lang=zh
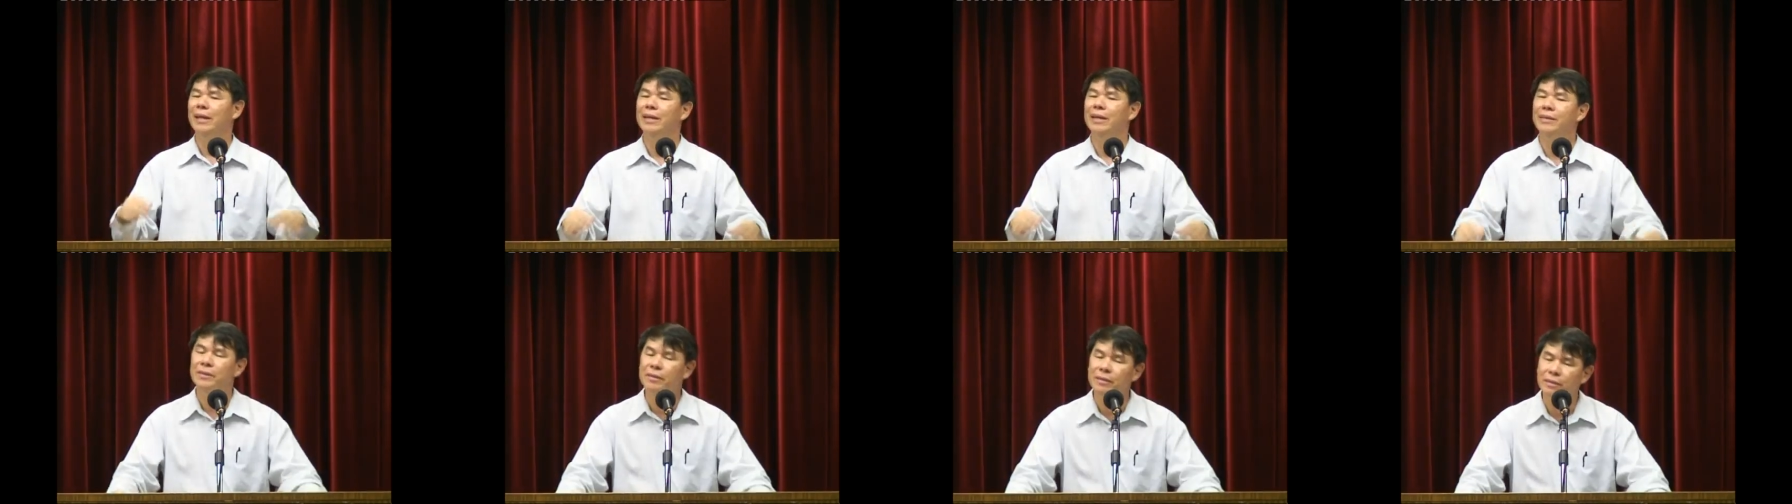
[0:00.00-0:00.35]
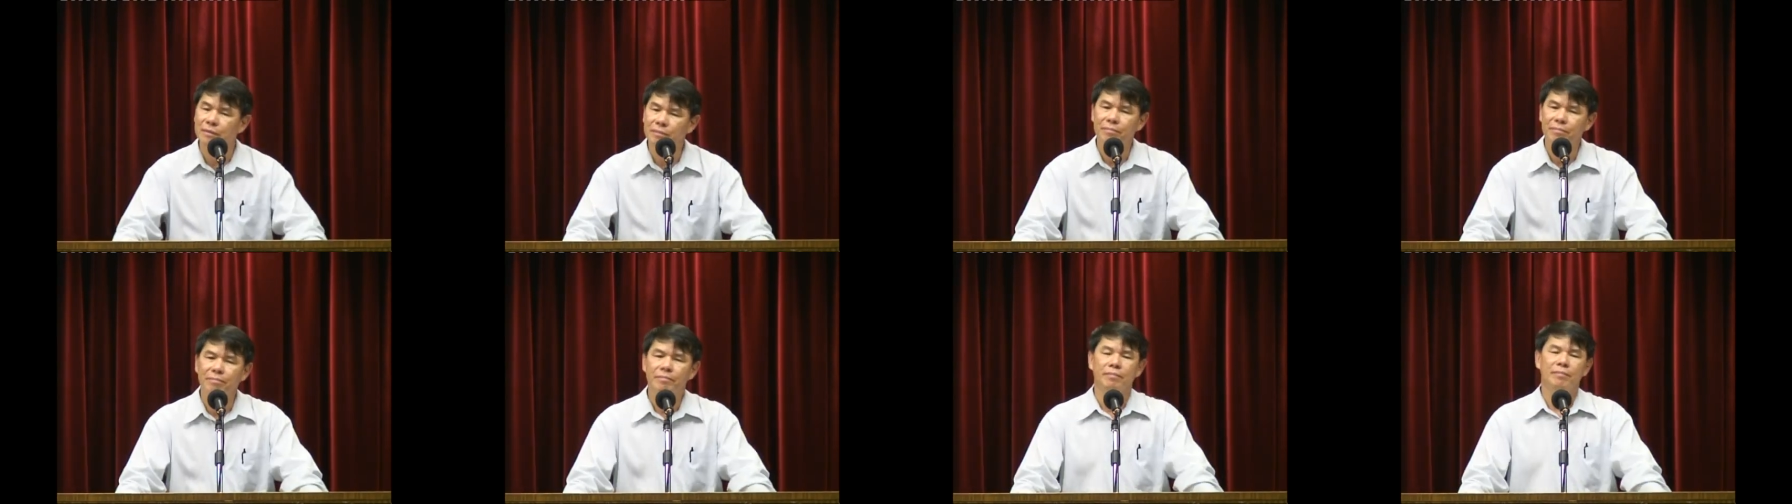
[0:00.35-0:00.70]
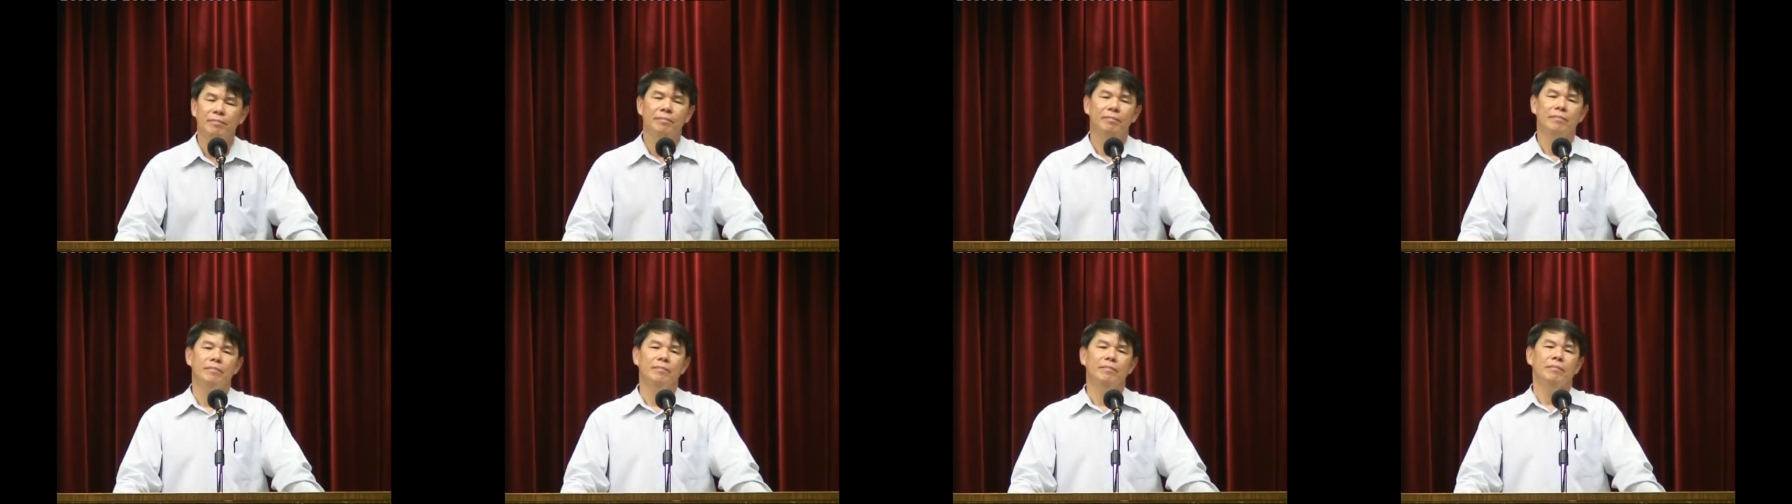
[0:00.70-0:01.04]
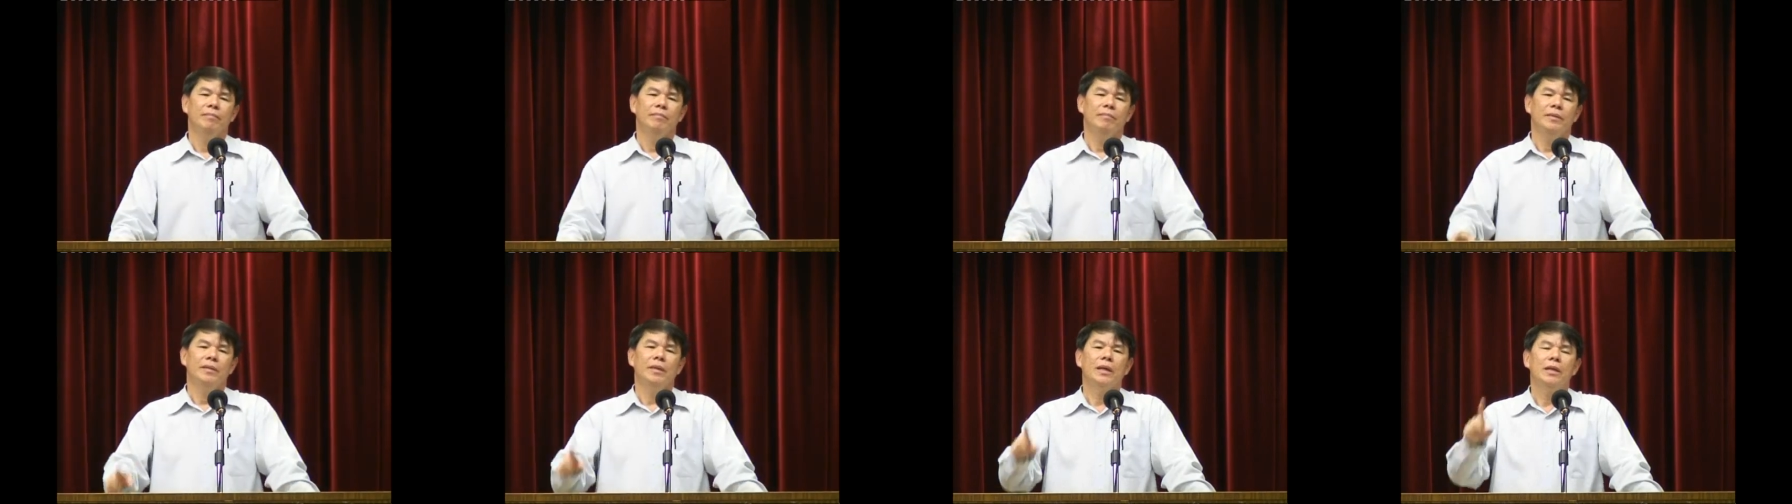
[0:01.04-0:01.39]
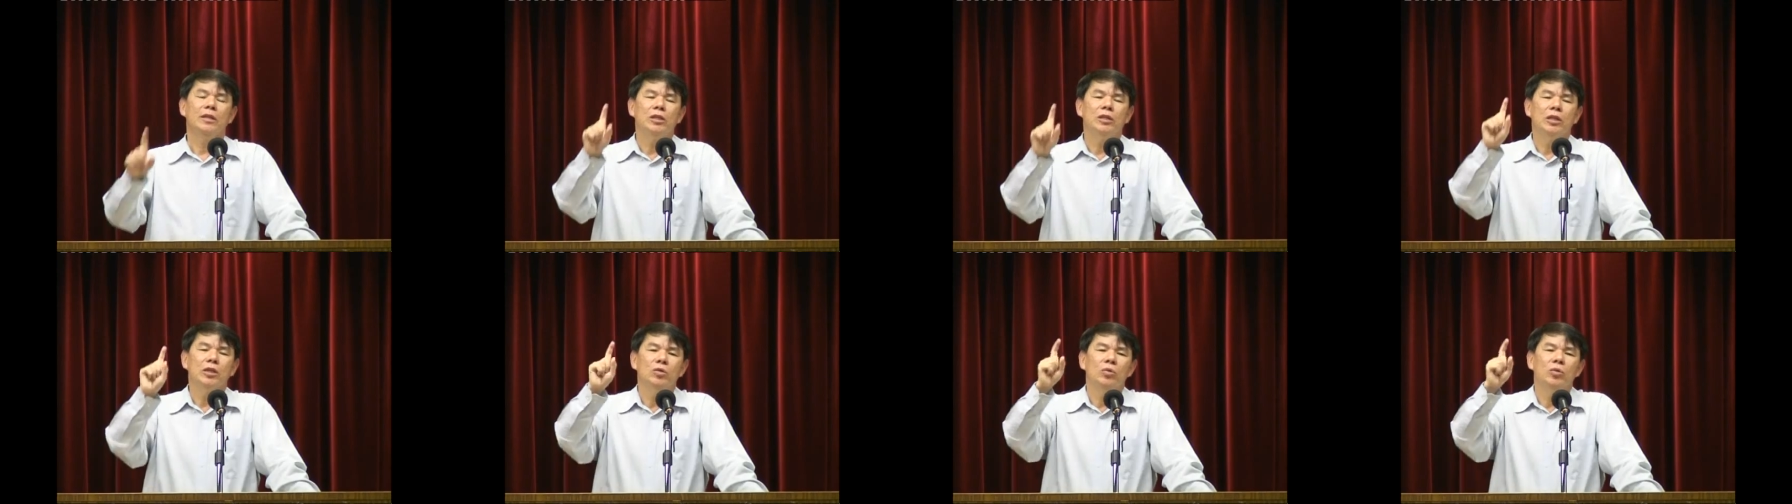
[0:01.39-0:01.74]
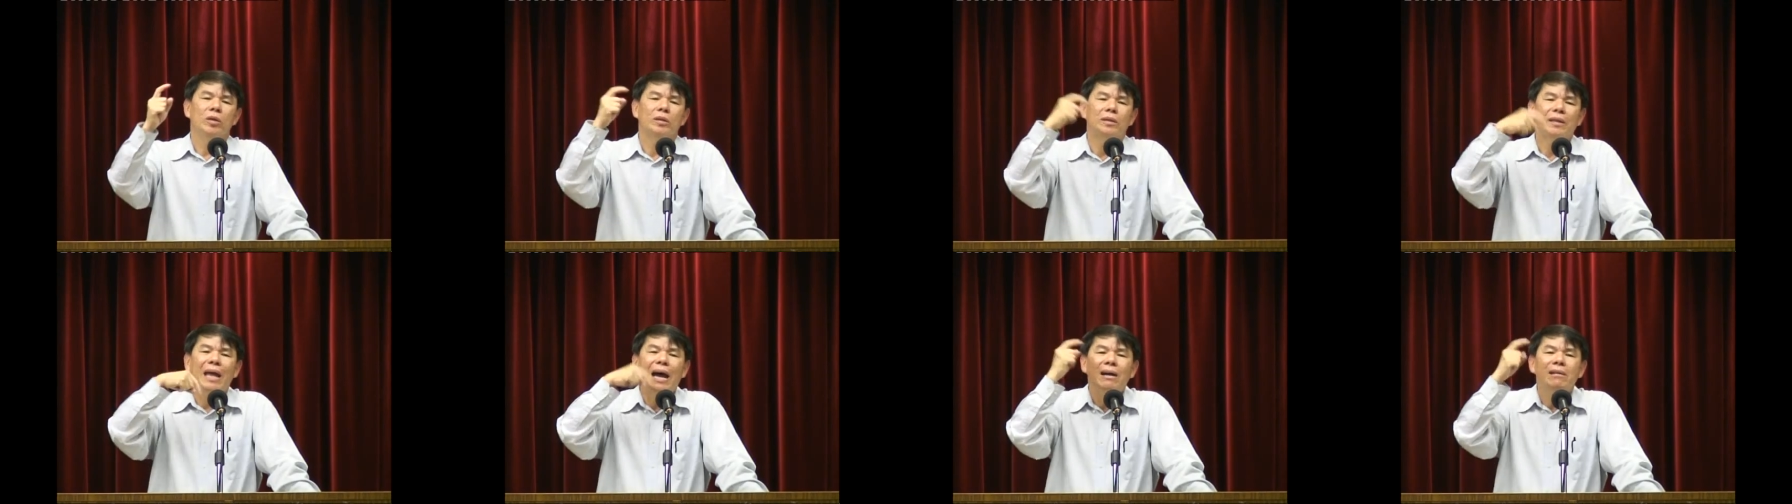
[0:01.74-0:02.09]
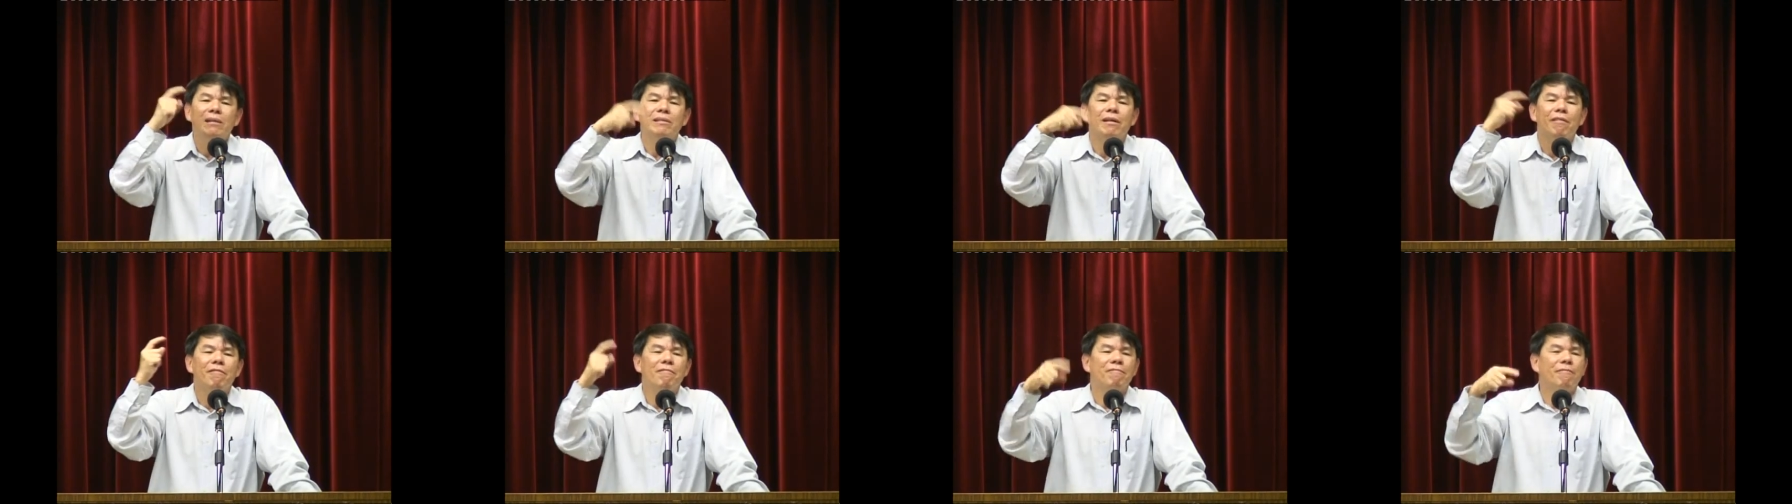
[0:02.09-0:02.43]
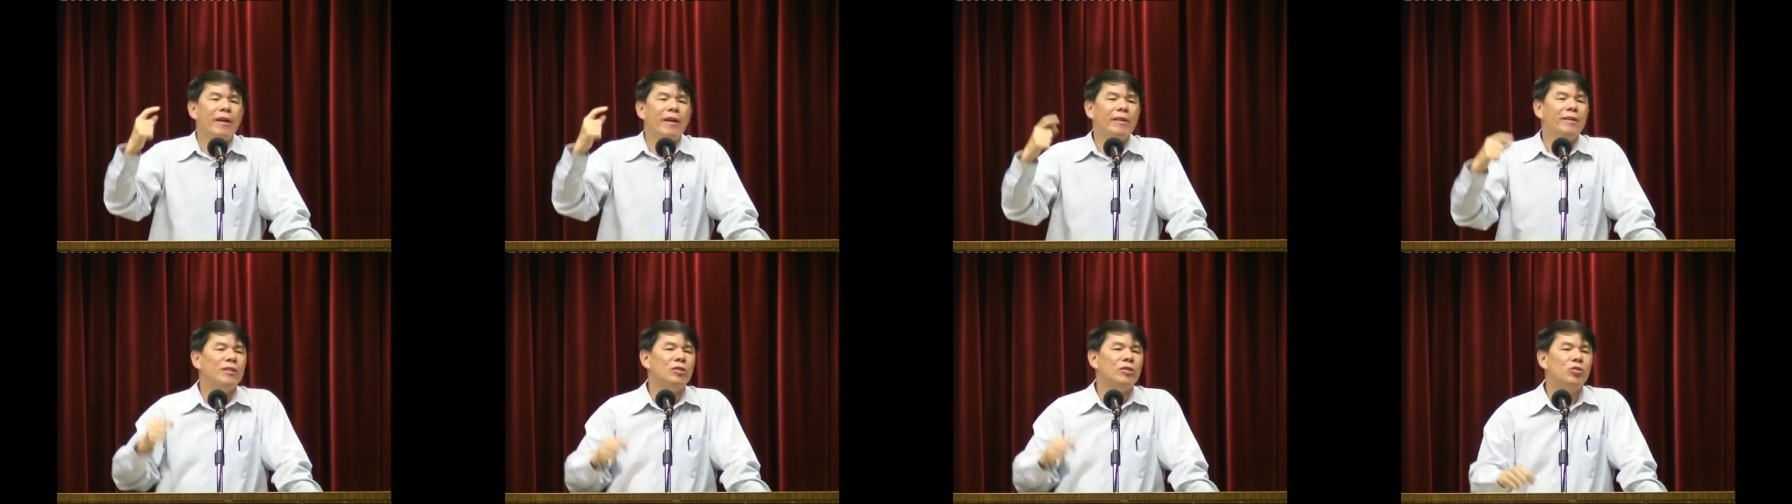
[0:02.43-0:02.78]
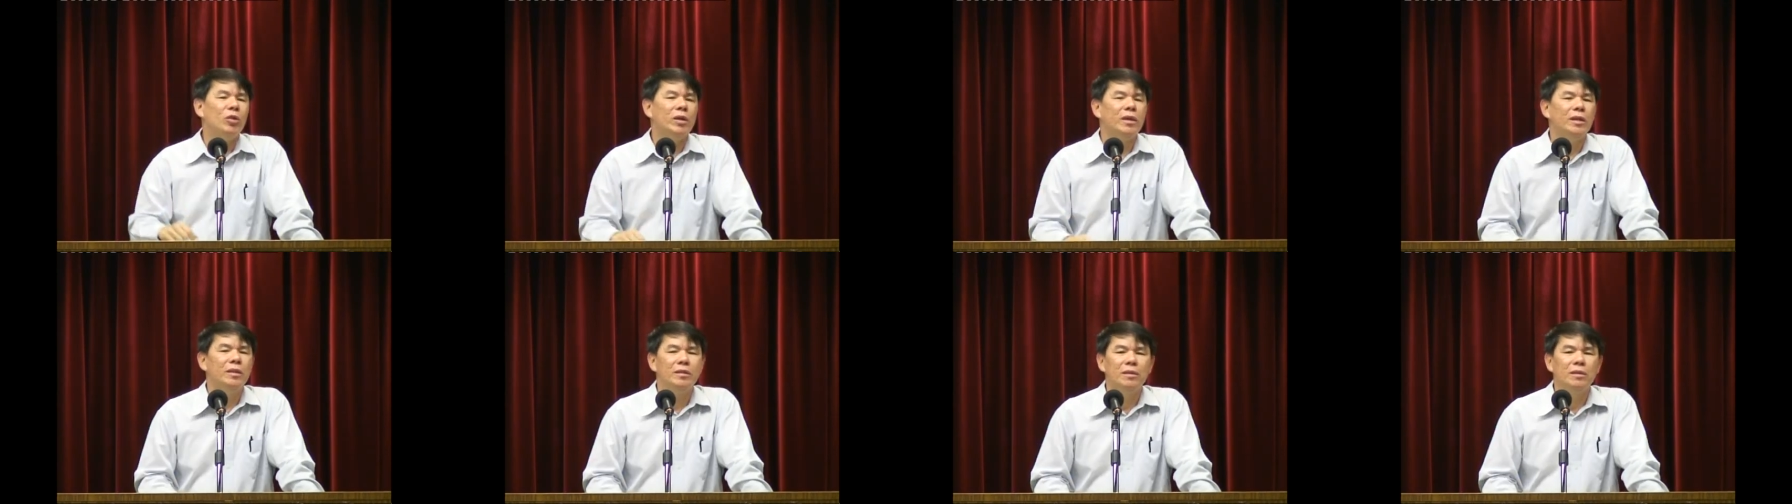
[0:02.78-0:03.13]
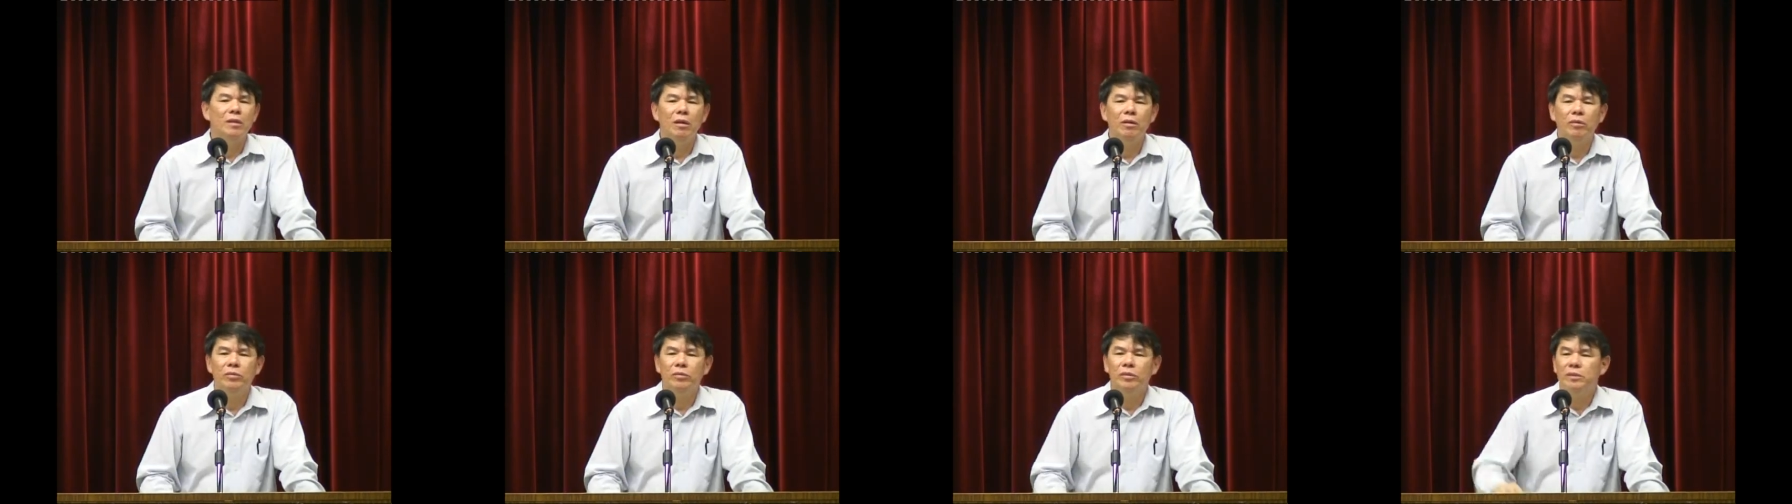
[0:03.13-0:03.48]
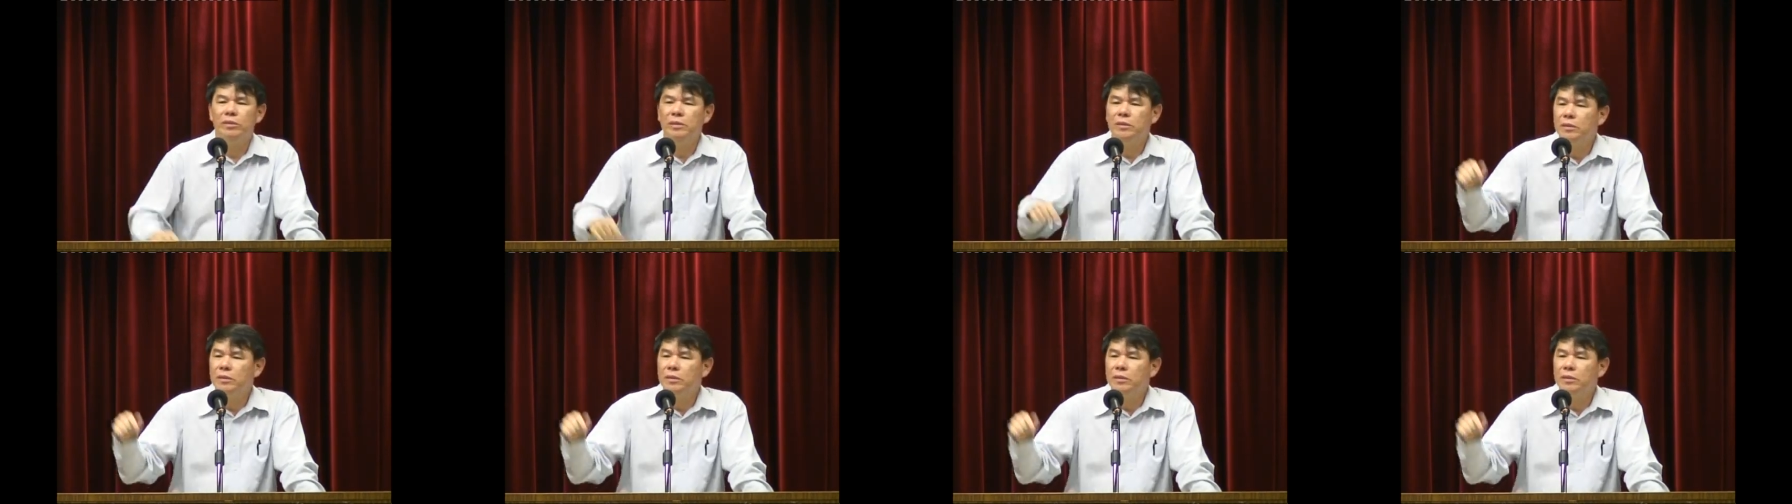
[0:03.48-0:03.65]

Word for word: 但是圣经说，当人犯了罪了之后，